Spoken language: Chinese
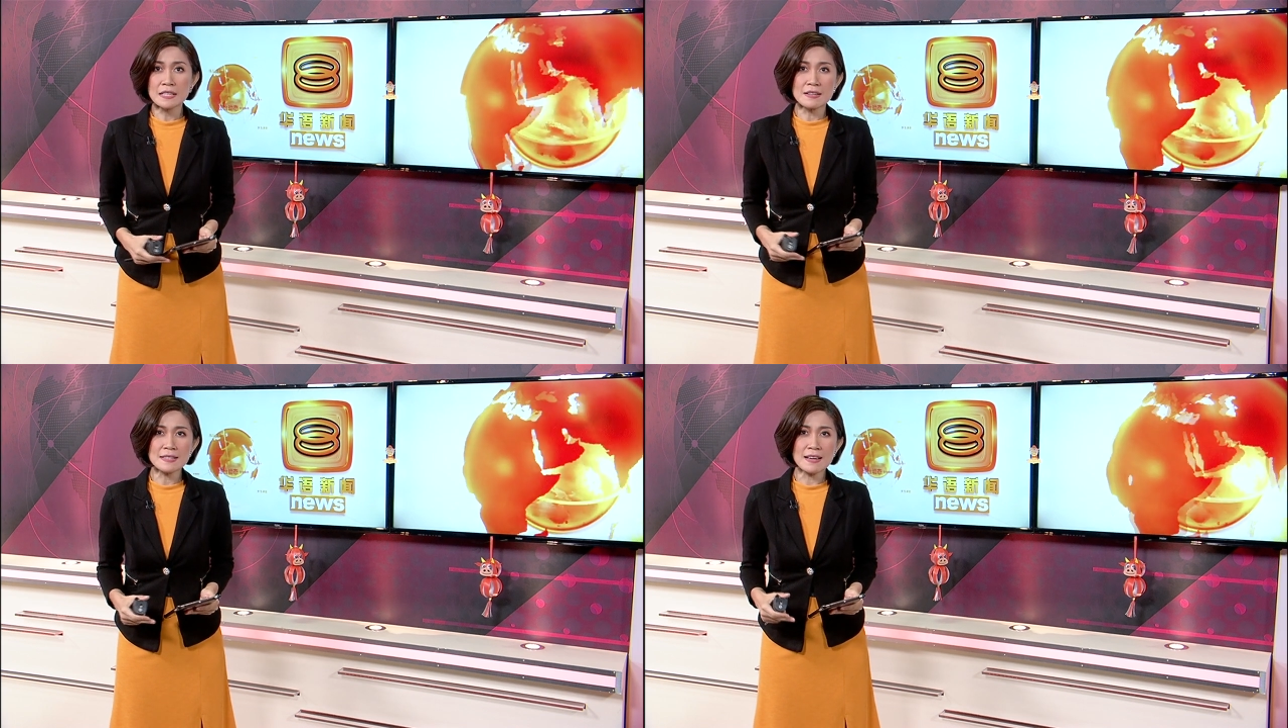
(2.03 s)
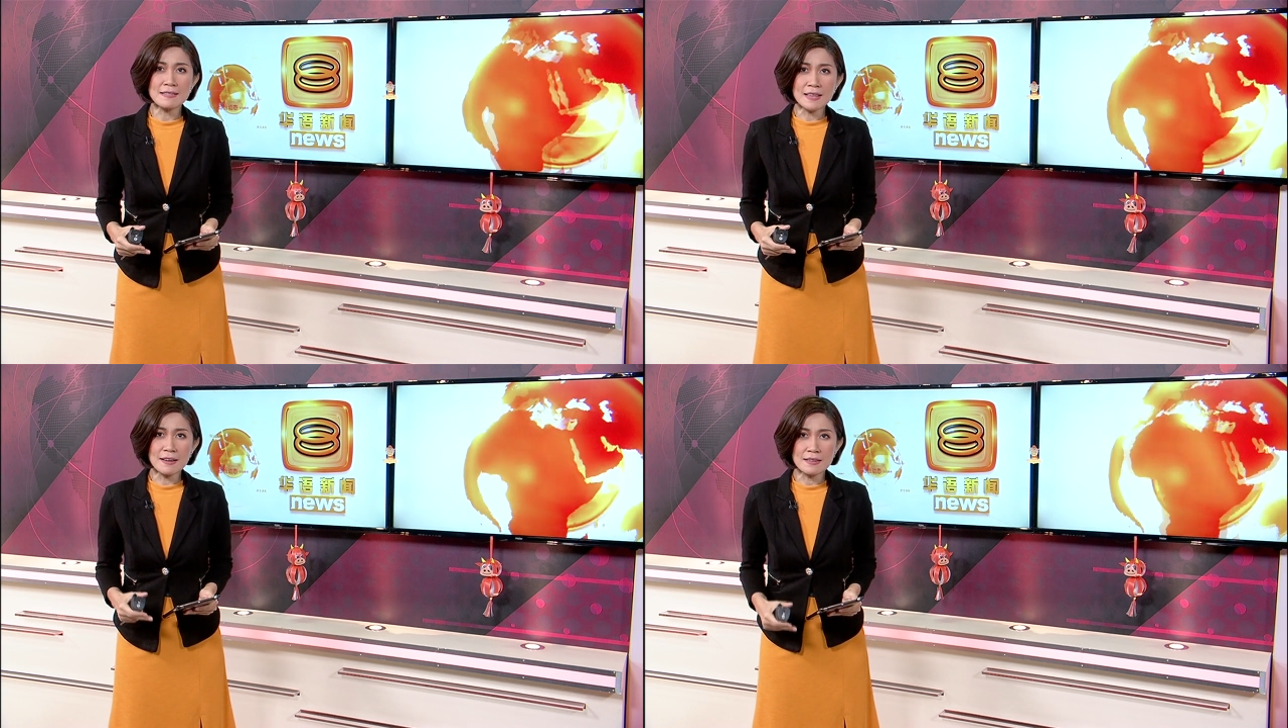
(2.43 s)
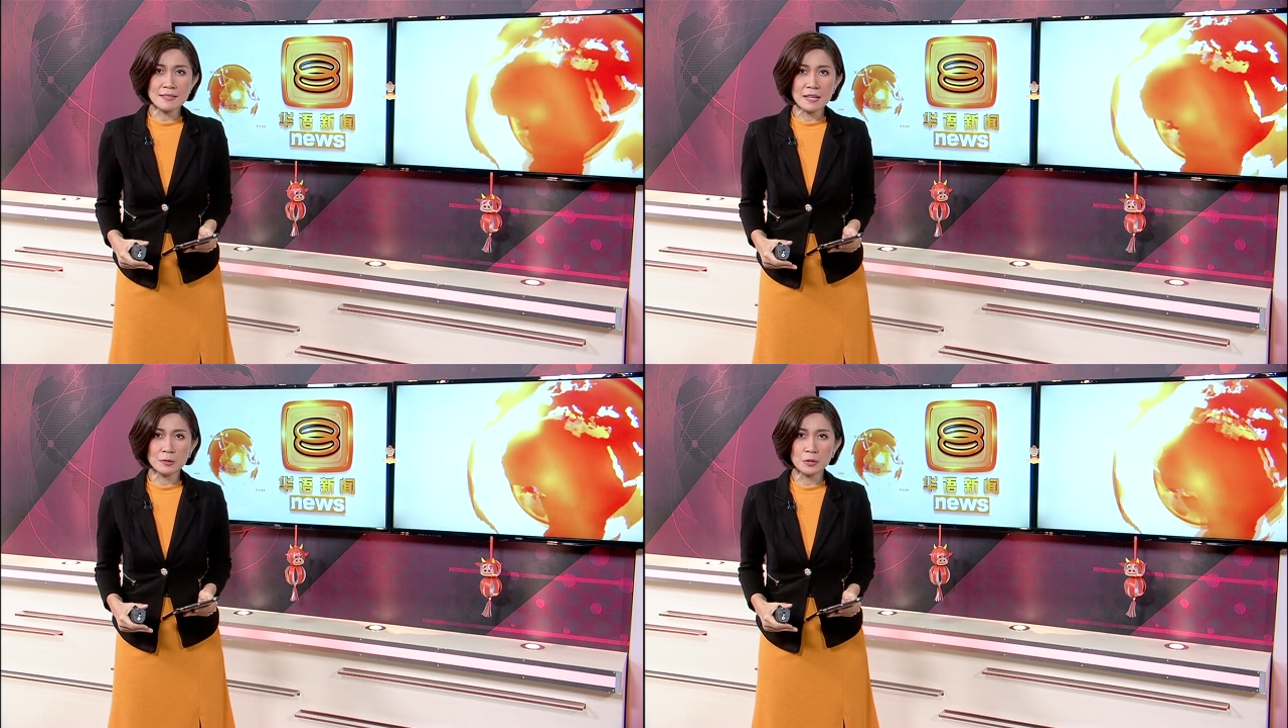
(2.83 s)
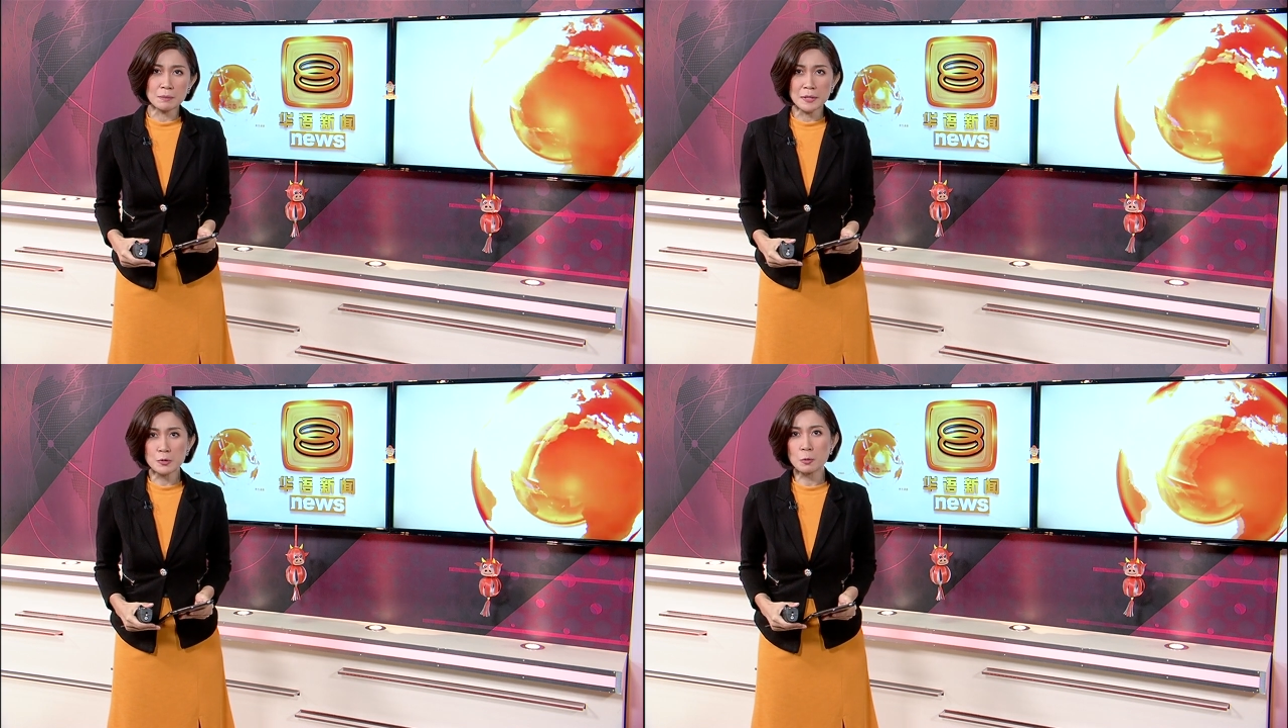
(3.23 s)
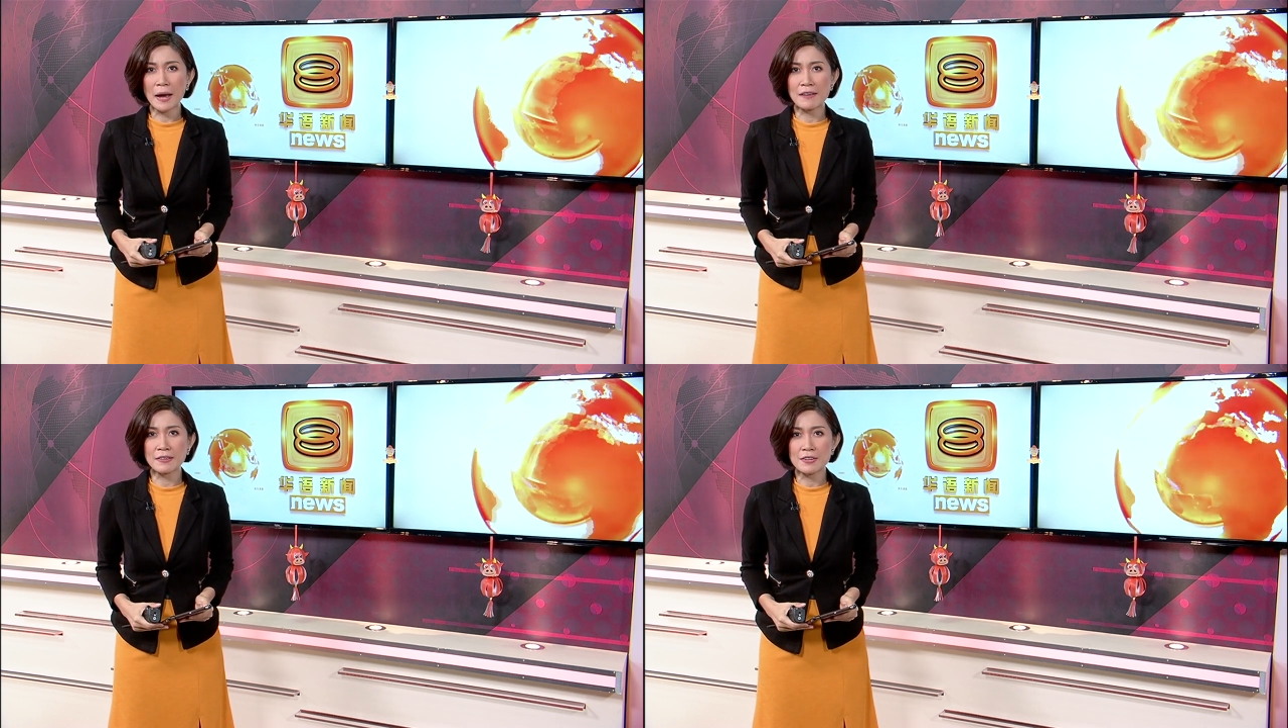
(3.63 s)
一而再、再而三对民主
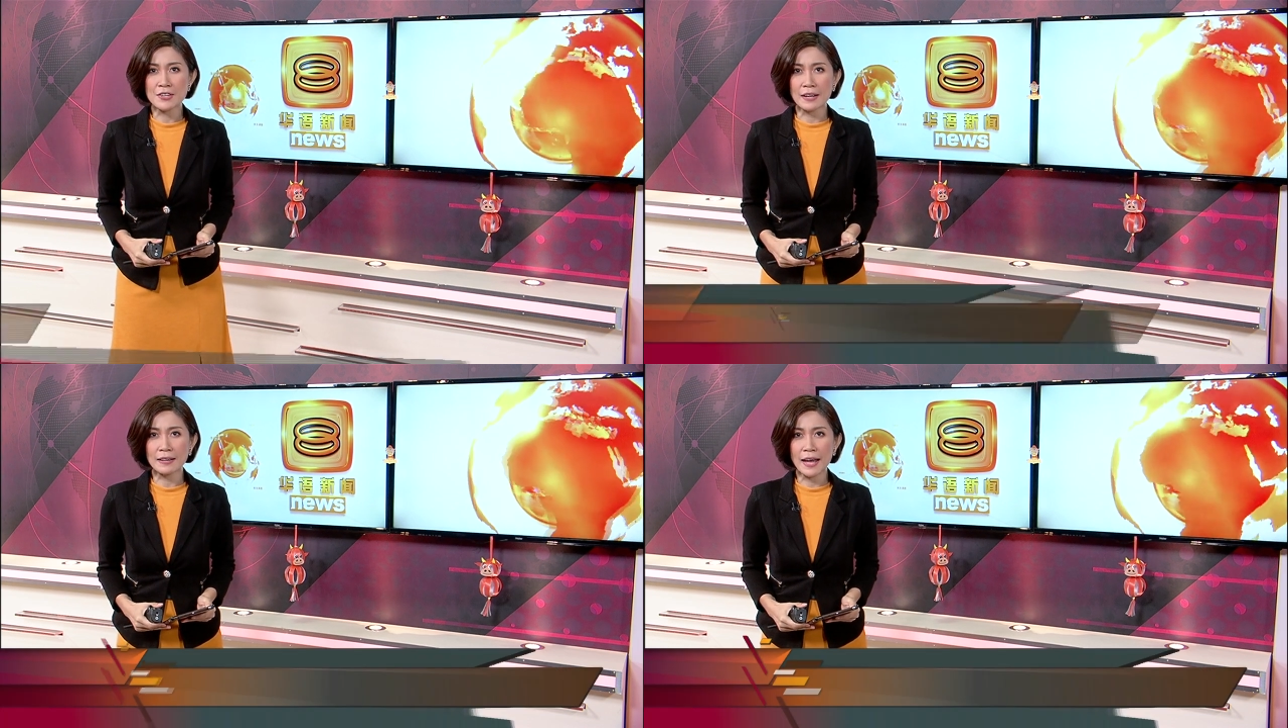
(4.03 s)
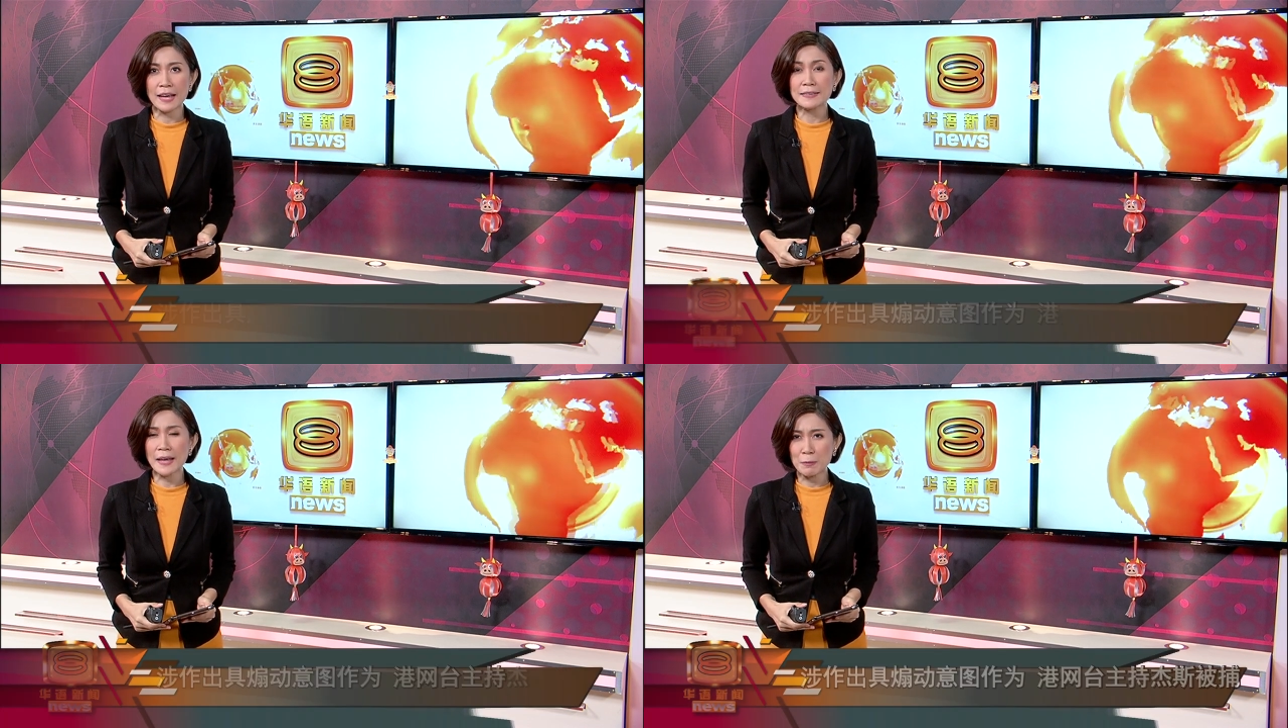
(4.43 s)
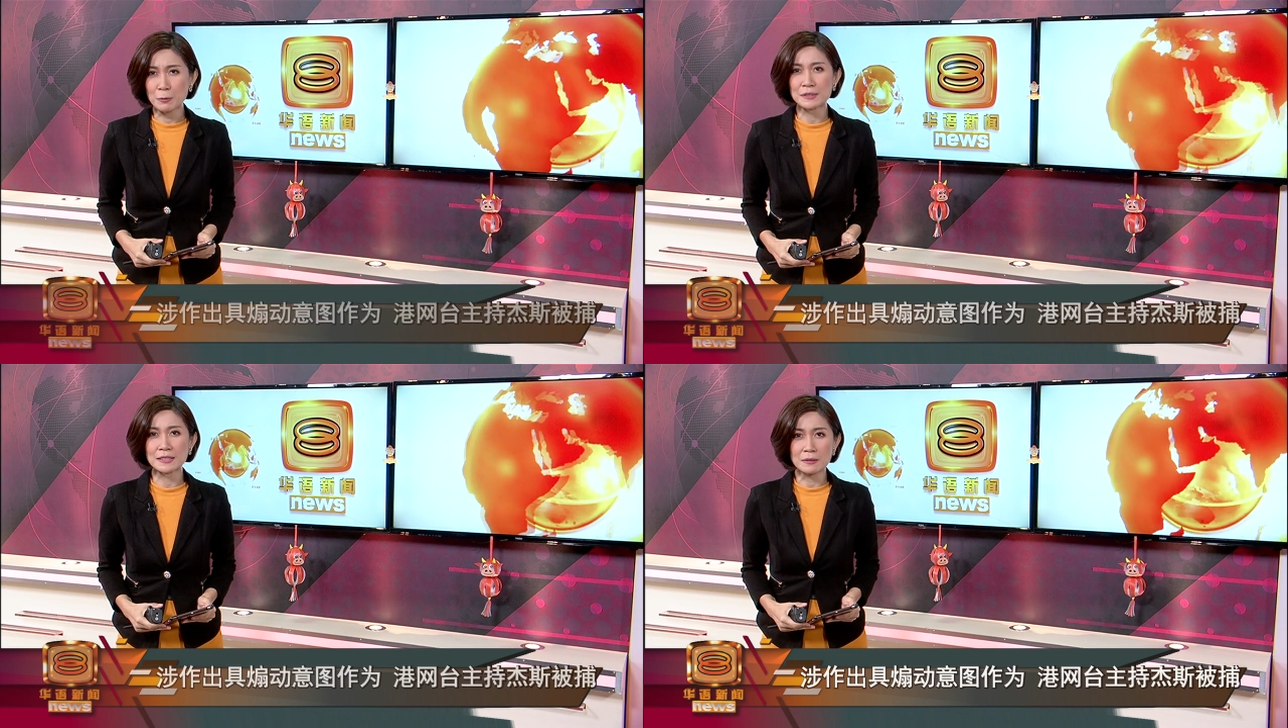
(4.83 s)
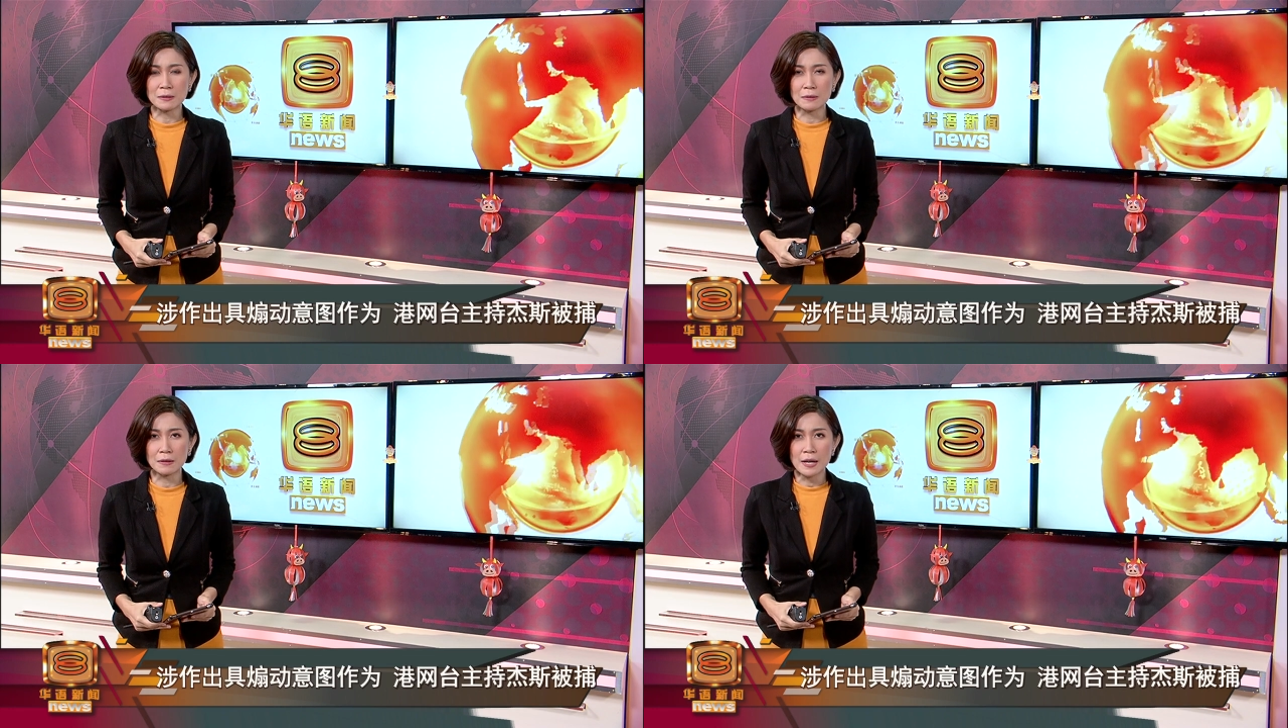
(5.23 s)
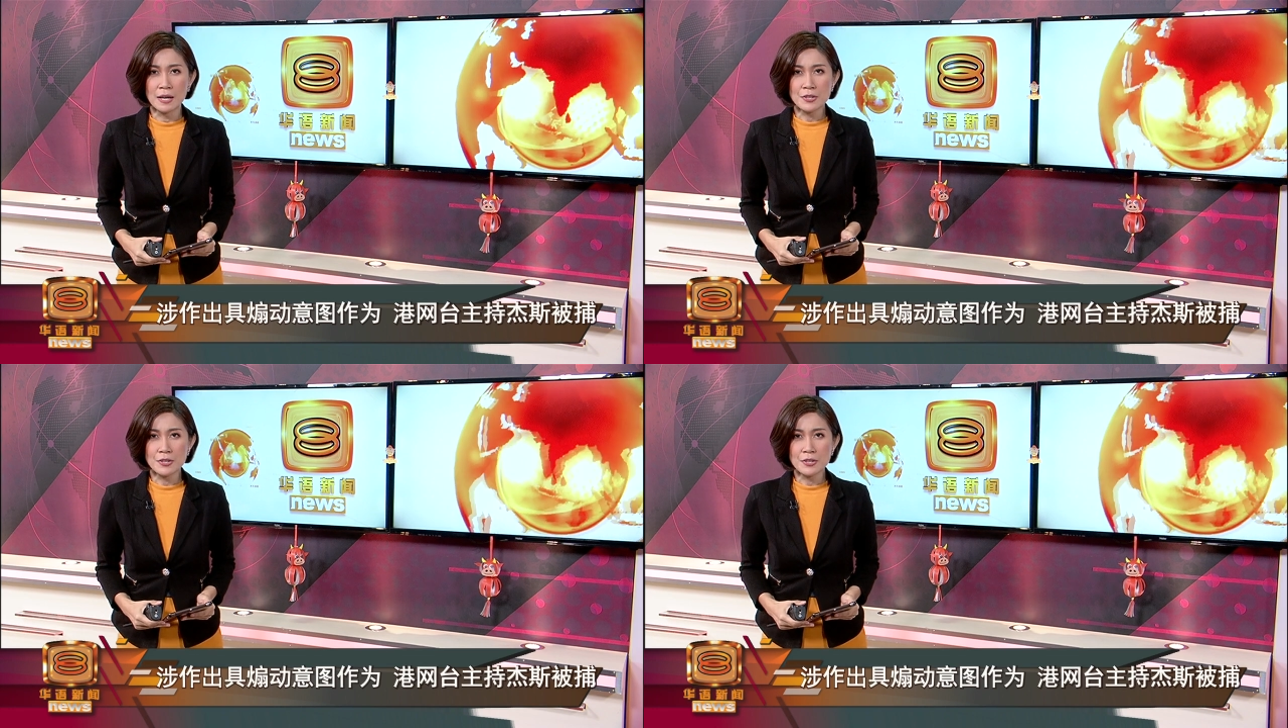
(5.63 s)
派人展开逮捕行动，